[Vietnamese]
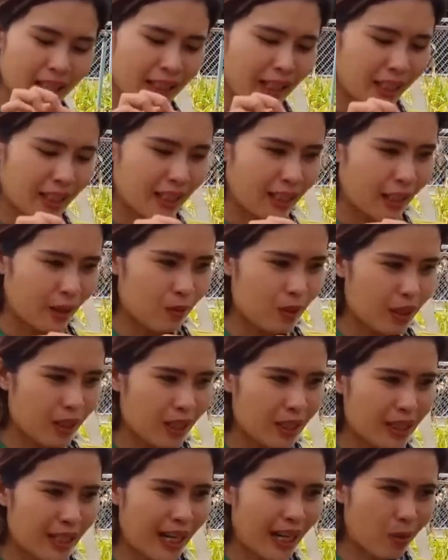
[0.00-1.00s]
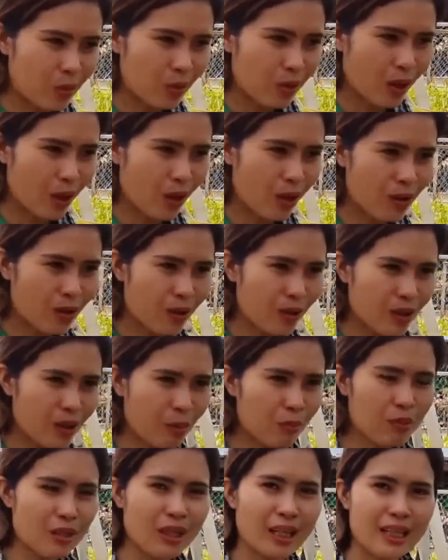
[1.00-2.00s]
cái cái kiểu như cái trái của nó nó
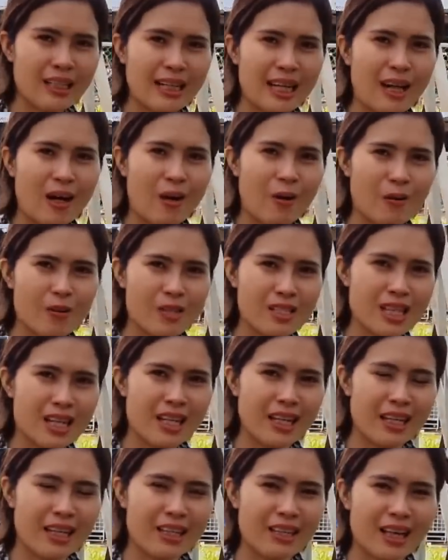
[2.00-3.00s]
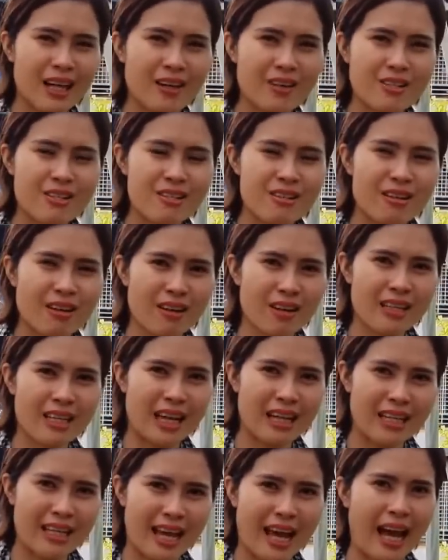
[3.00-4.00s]
giống như cái trái ổi xá lị ta hồi xưa nó
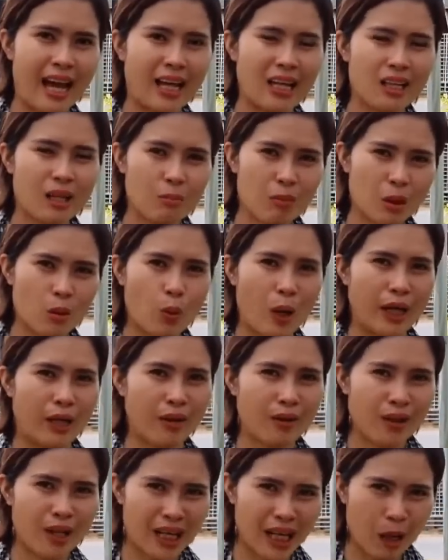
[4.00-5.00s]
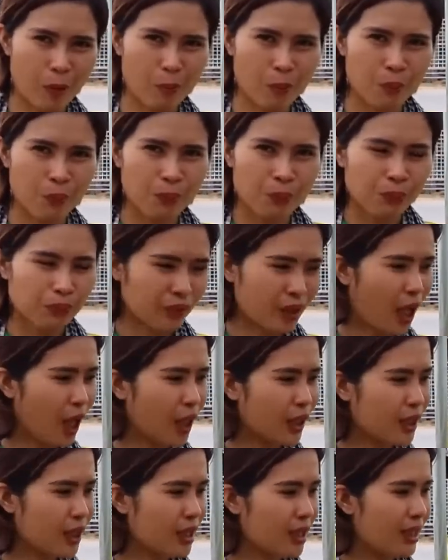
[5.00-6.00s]
dài dài nhưng bên ngoài nó có lông
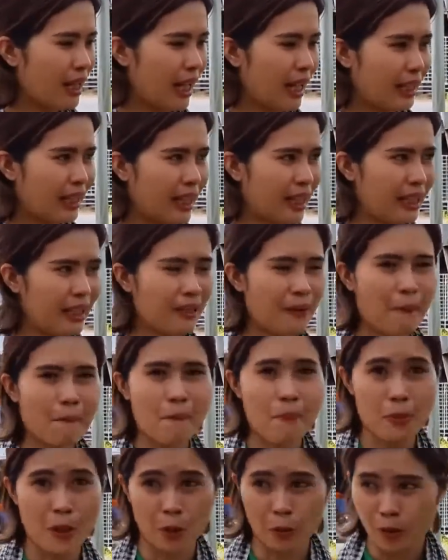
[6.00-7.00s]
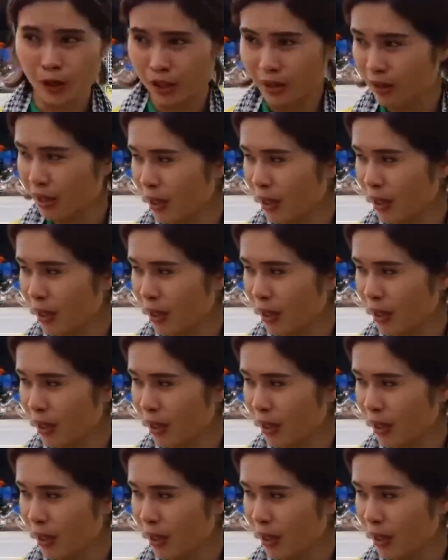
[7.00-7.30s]
đó chính là cây ổi